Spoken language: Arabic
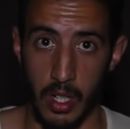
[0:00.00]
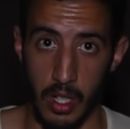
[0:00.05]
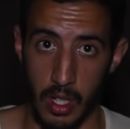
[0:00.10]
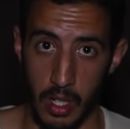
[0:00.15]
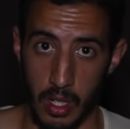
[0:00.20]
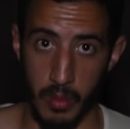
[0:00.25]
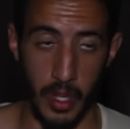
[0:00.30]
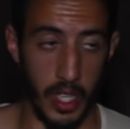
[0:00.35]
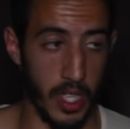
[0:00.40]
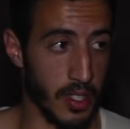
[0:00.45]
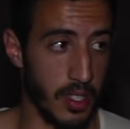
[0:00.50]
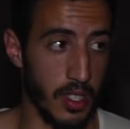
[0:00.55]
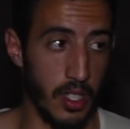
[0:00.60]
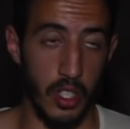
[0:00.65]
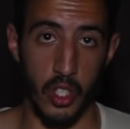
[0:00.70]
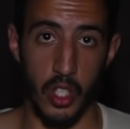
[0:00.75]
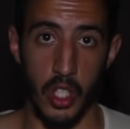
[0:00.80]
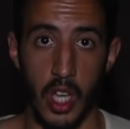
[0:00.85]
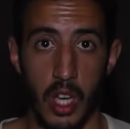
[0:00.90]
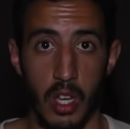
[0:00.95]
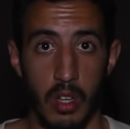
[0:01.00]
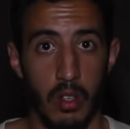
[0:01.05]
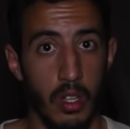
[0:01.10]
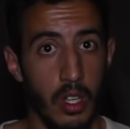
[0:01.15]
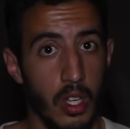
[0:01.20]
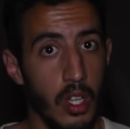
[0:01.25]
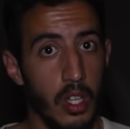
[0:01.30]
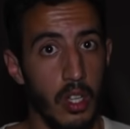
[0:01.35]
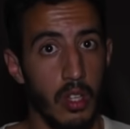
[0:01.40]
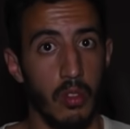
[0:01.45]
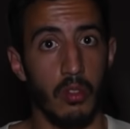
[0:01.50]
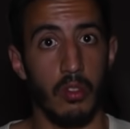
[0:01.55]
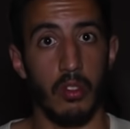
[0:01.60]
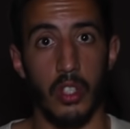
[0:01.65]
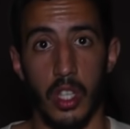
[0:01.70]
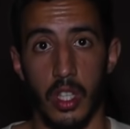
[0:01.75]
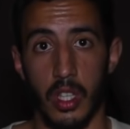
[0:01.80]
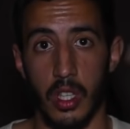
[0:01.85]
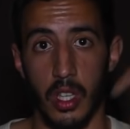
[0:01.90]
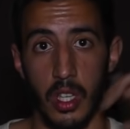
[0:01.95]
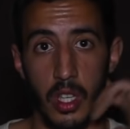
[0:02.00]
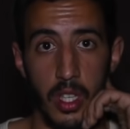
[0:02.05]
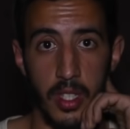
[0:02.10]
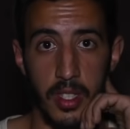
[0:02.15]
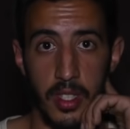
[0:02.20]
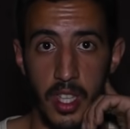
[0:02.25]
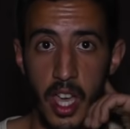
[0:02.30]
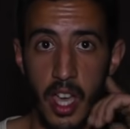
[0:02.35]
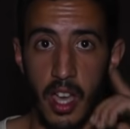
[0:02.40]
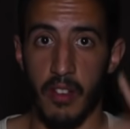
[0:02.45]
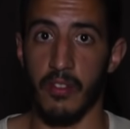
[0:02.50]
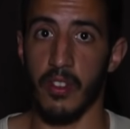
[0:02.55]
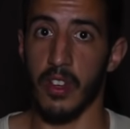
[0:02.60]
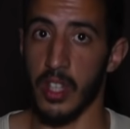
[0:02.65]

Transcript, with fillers: للمخزن جا وجات الصحافه